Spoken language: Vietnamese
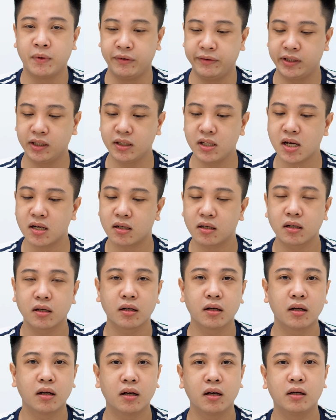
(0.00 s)
bởi vì thứ nhất
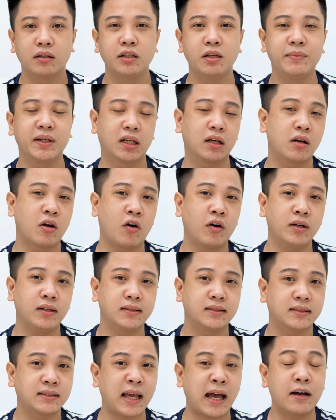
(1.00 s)
như mình đã nói
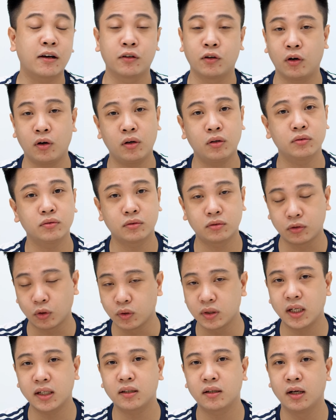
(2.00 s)
giá của nó tốt
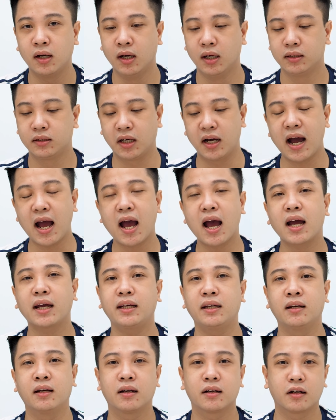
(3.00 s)
nhất thứ
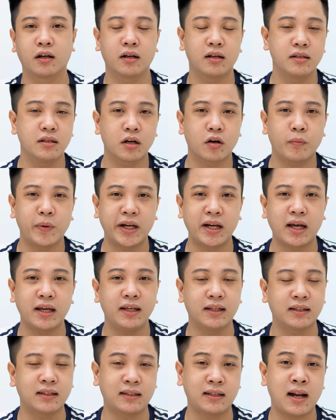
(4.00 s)
hai đó là những con máy này
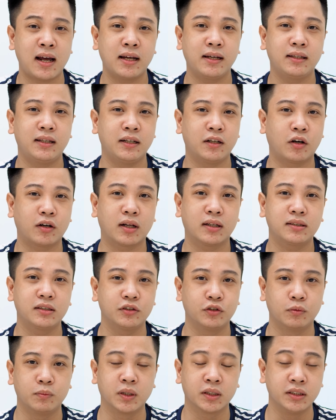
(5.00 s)
hiện nay thì nó đã
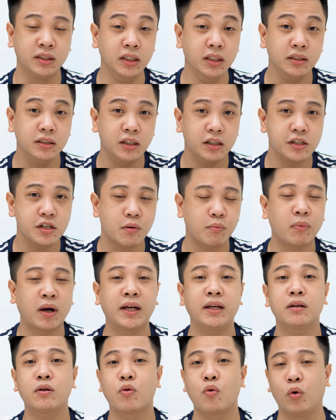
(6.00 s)
sử dụng được như những chiếc
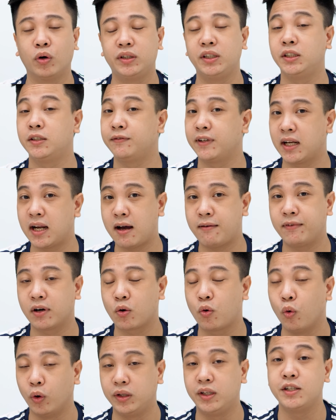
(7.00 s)
máy của thị trường Việt Nam và
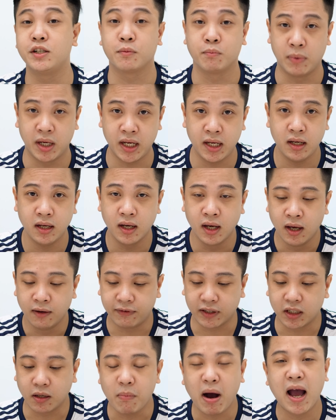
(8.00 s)
của thị trường Mỹ
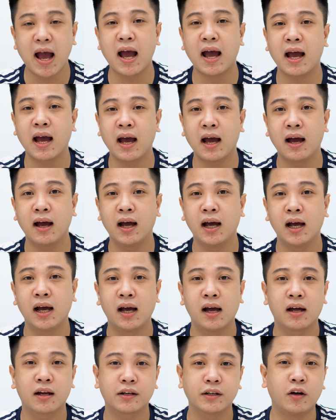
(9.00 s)
và thứ ba
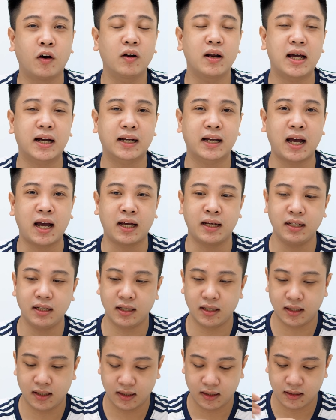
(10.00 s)
đó là cái
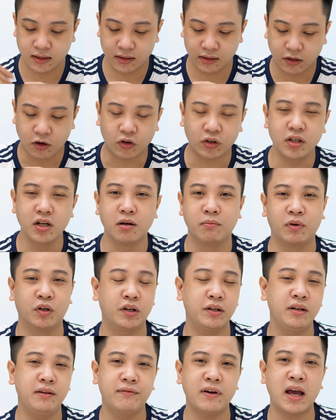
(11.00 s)
con đường mà
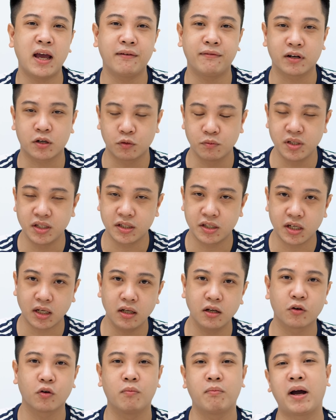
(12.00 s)
nó đi về và cũng như chất
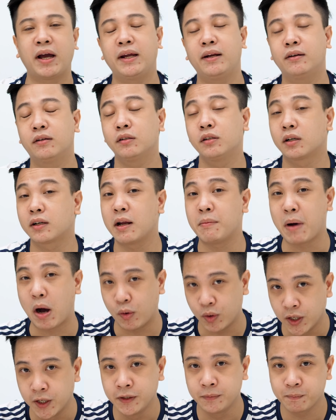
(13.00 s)
lượng của máy nó được đảm
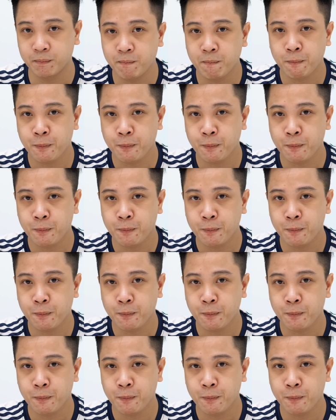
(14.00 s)
bảo hơn